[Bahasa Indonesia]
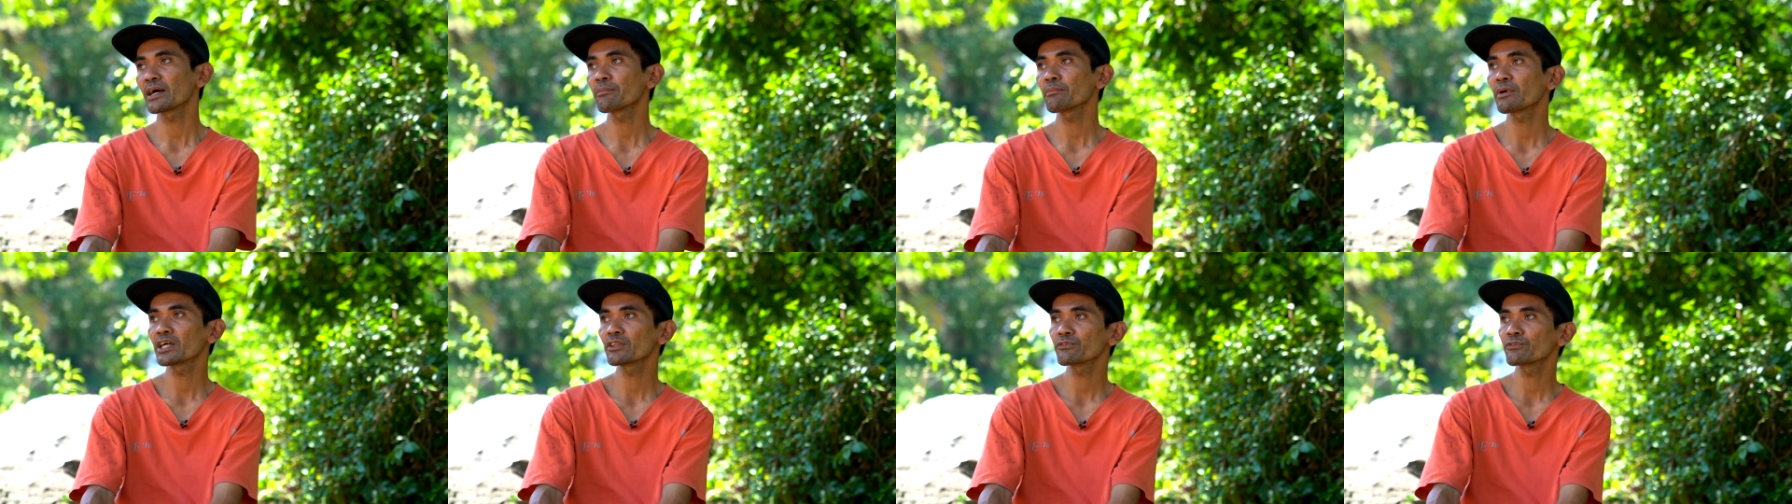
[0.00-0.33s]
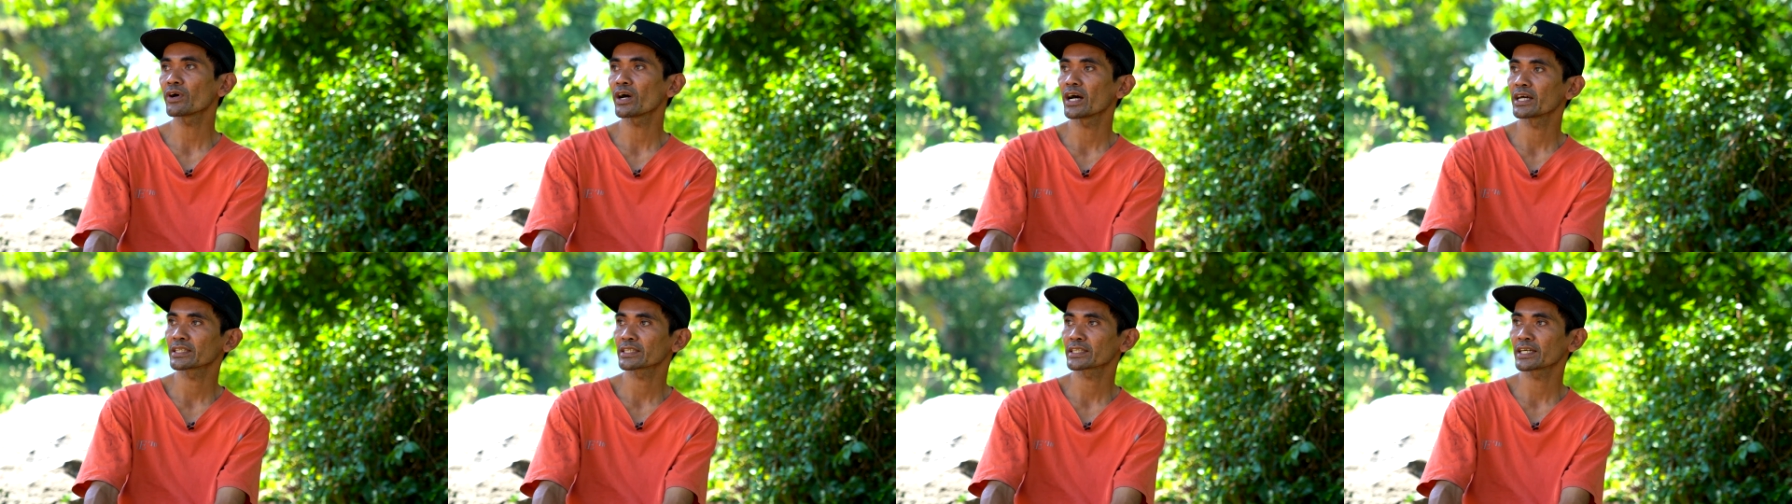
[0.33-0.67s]

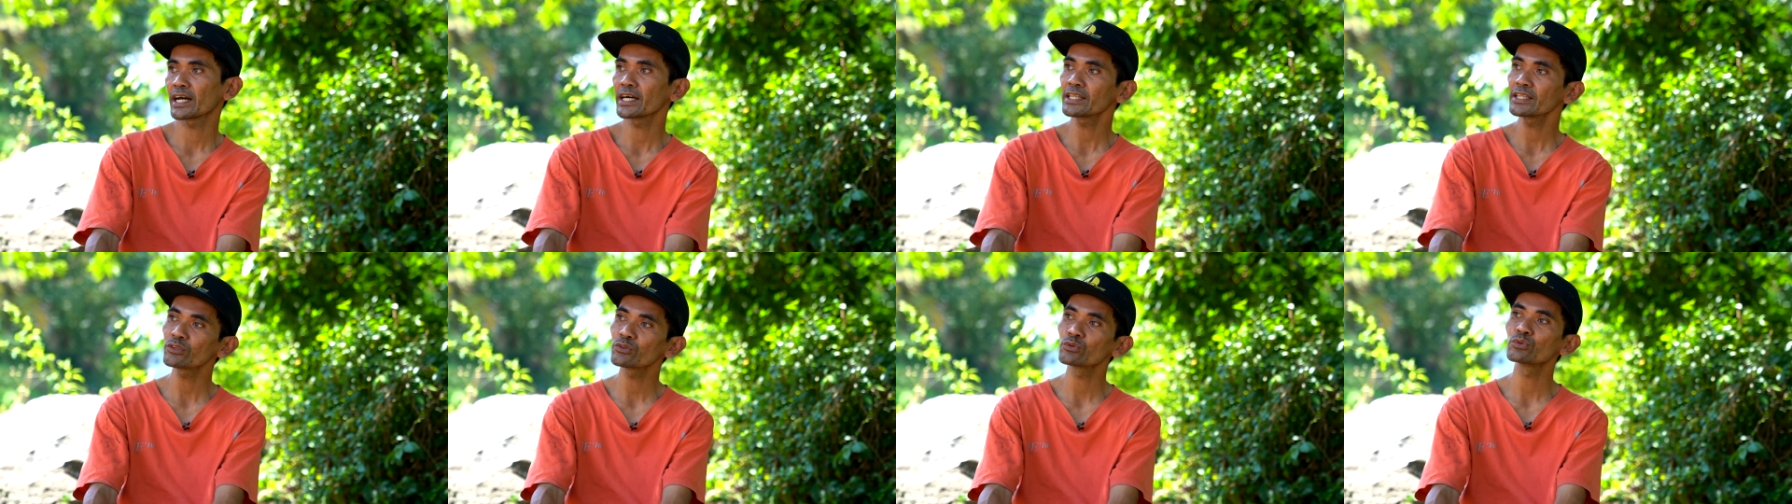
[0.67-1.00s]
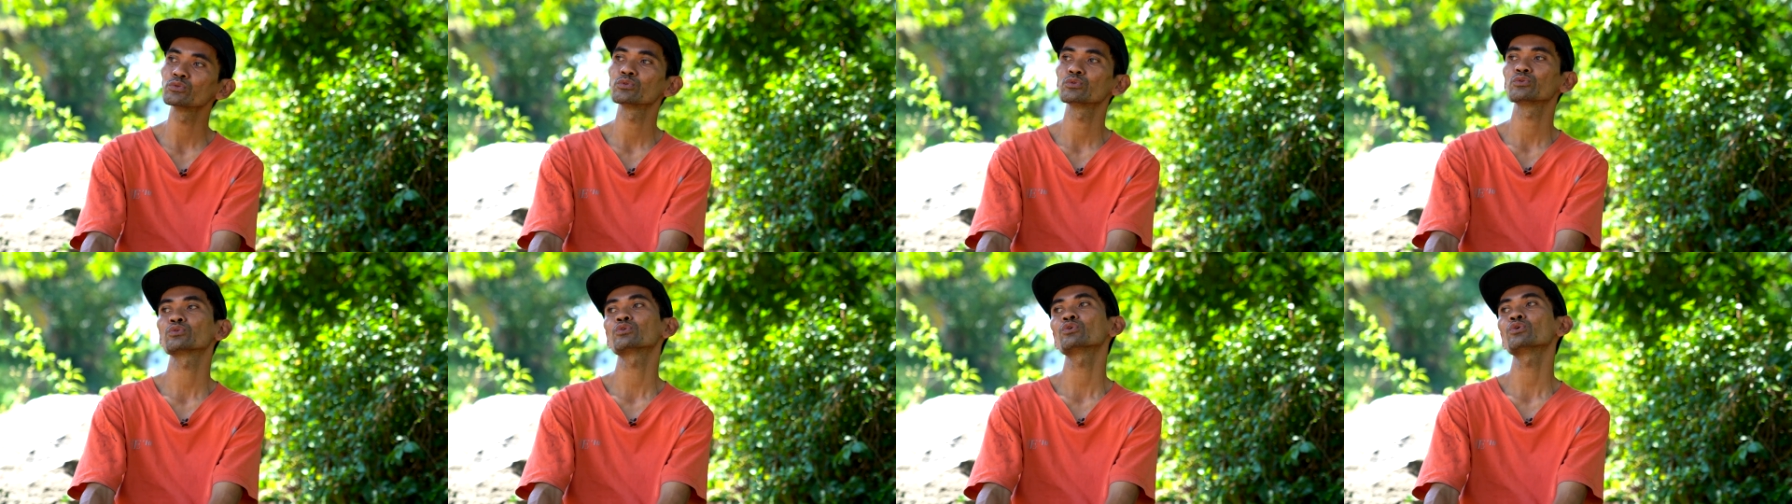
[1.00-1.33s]
manfaatkan
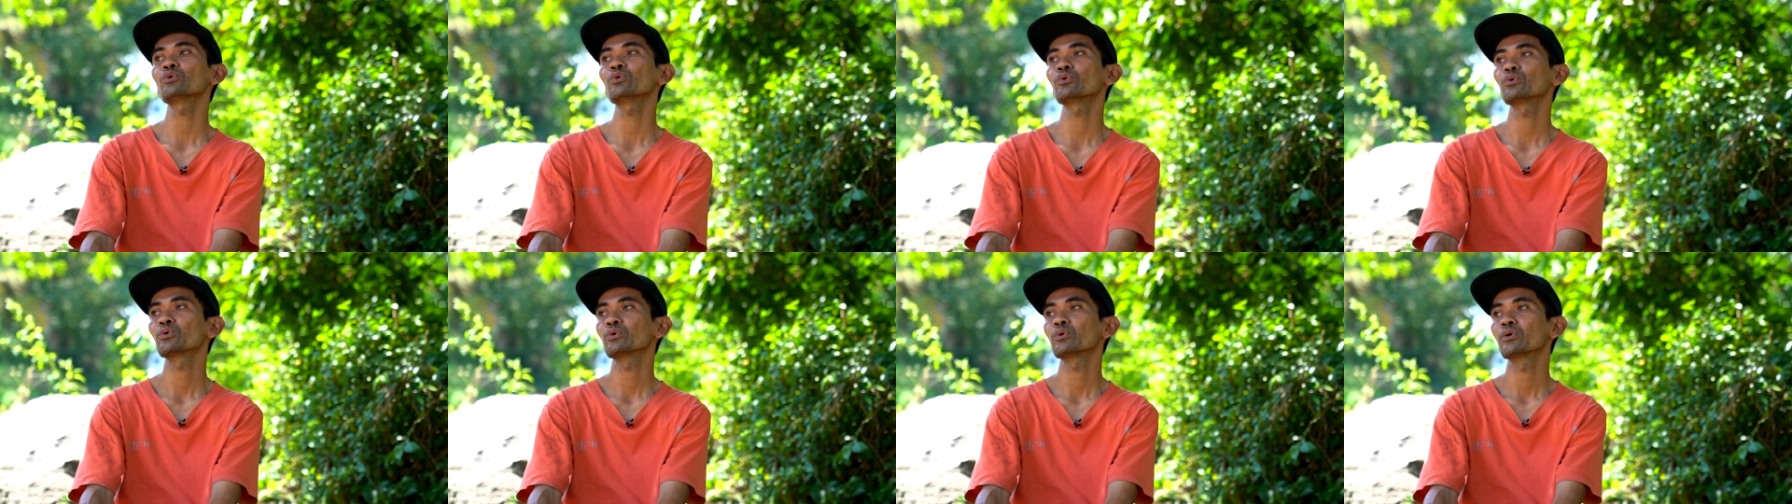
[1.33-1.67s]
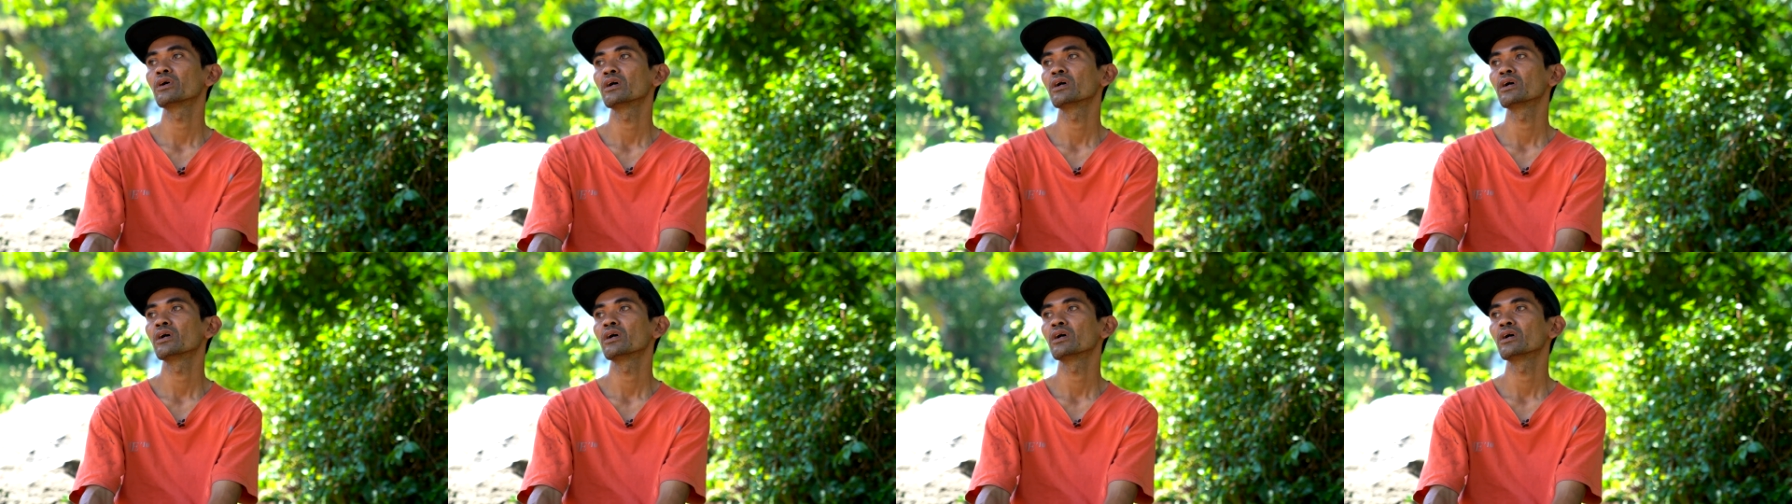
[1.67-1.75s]
untuk